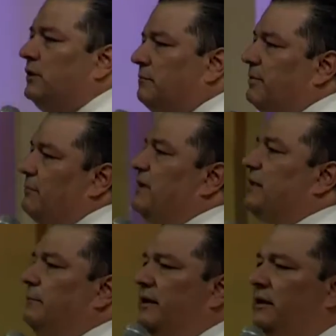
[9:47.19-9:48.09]

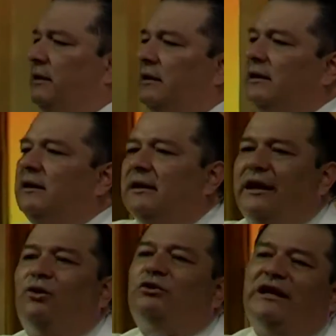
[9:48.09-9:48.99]
permítame, que
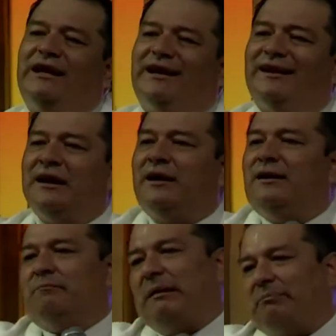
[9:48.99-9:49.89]
no tienen
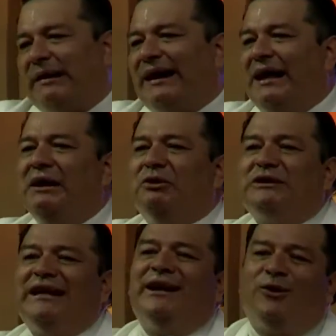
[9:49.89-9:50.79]
papá, no
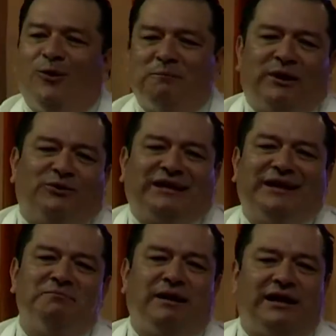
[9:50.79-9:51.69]
tienen hombre, no
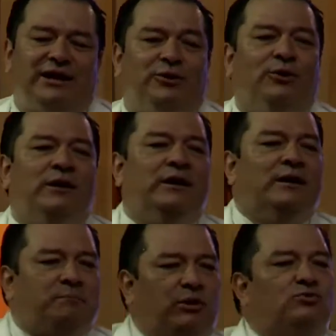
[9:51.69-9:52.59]
tienen marido,
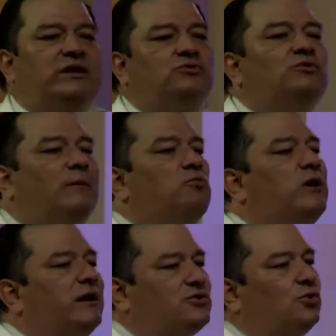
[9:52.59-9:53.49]
pero usted es una
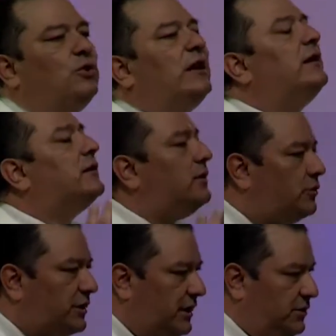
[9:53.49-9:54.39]
mujer sola,
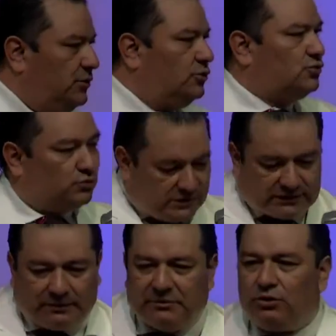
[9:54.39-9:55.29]
gloria a Dios, usted
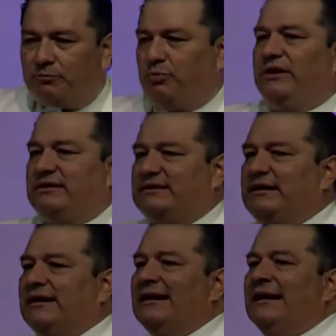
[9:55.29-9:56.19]
también lo puede
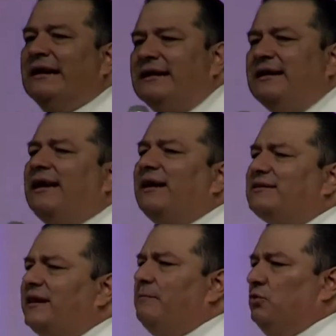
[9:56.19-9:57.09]
hacer. ¿Y qué
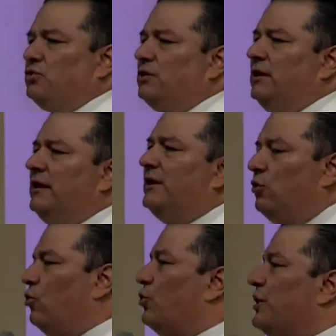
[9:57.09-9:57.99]
hacemos?
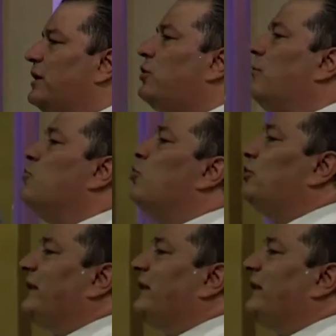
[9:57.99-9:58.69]
hoy y cómo lo